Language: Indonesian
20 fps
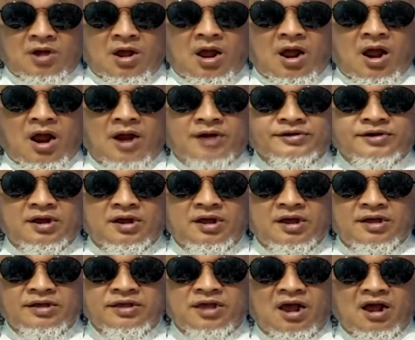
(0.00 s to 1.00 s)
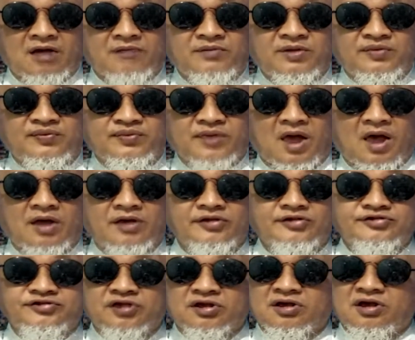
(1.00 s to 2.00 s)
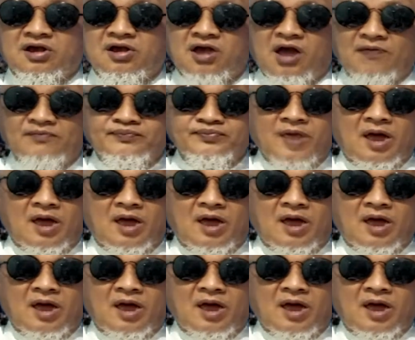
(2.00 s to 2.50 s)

Ada yang minta segenggam